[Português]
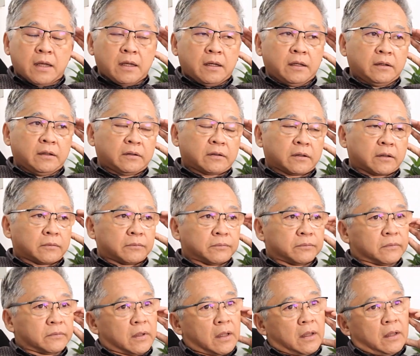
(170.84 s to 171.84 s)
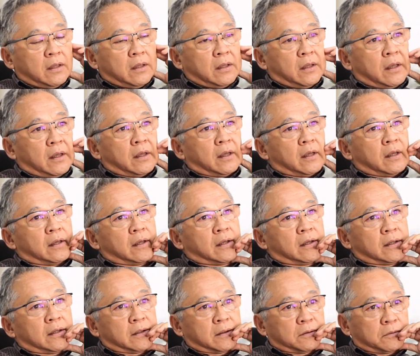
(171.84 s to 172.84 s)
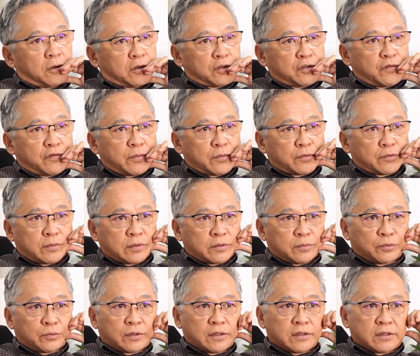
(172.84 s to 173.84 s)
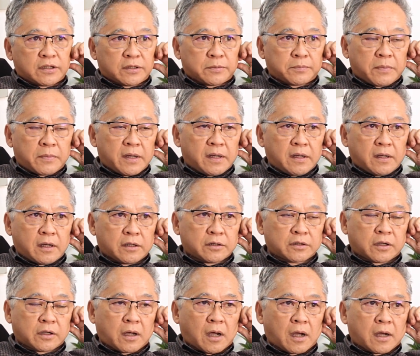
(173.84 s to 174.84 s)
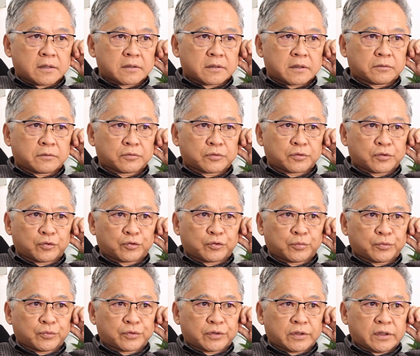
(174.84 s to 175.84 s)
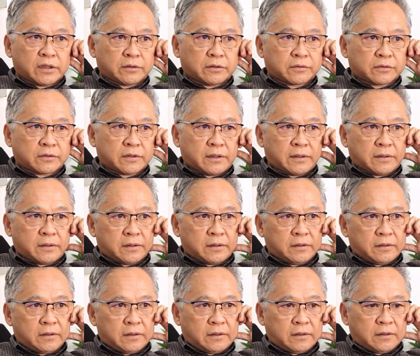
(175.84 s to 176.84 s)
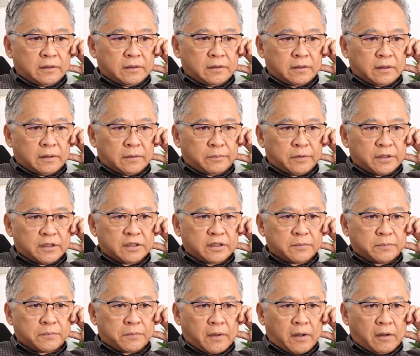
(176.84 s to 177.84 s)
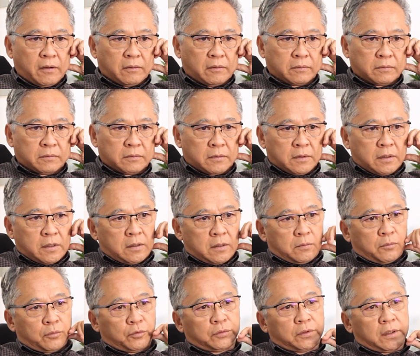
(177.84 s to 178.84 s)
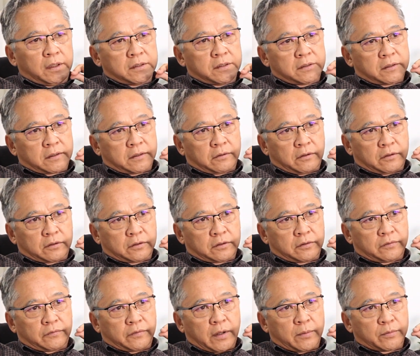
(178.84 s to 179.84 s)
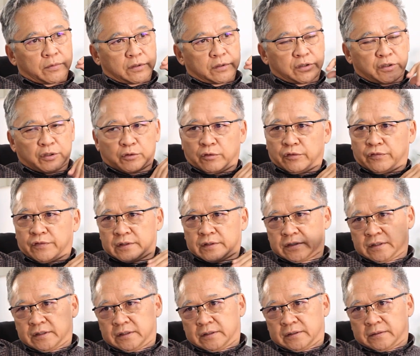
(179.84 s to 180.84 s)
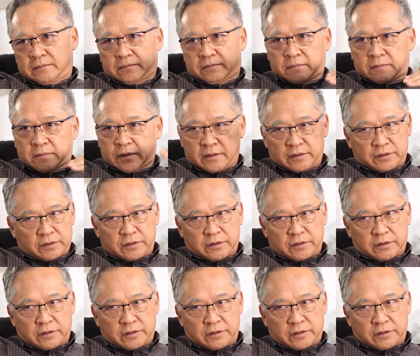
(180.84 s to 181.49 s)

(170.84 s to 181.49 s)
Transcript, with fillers: Então, é, nós tivemos umas mudanças bem radicais aí nos últimos anos, né? E a principal mudança que nós tivemos, a gente chegou a fazer, né, a gente